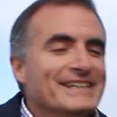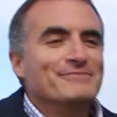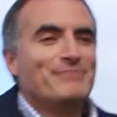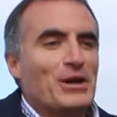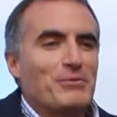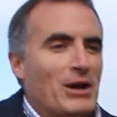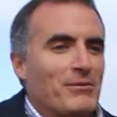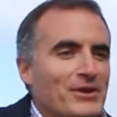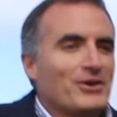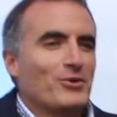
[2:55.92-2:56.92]
pero me lo
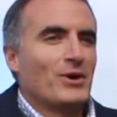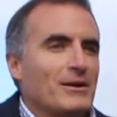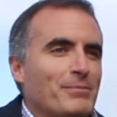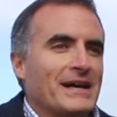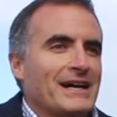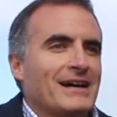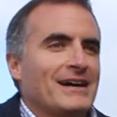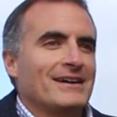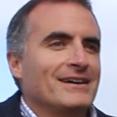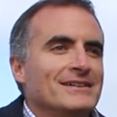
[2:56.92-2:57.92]
aplico igual
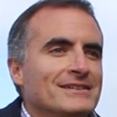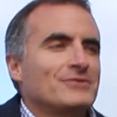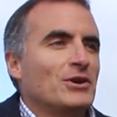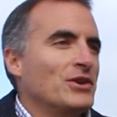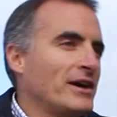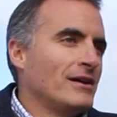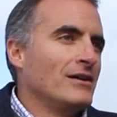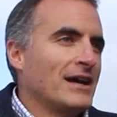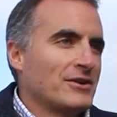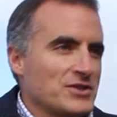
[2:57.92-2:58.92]
para cuando
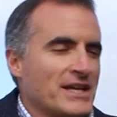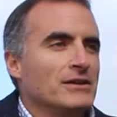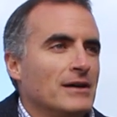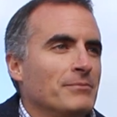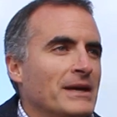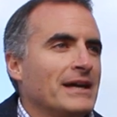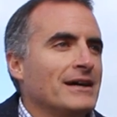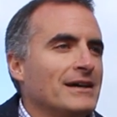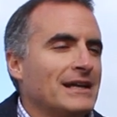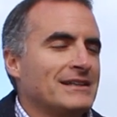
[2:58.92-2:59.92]
las cosas no van bien
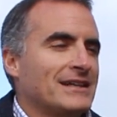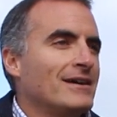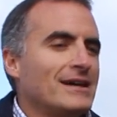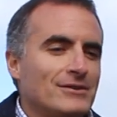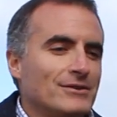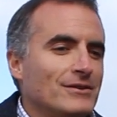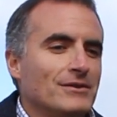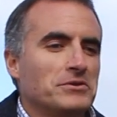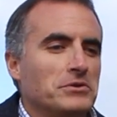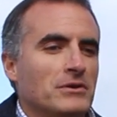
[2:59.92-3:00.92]
en el trabajo
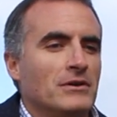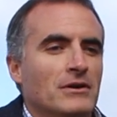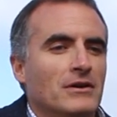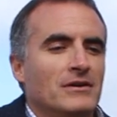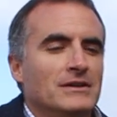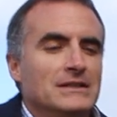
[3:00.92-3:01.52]
o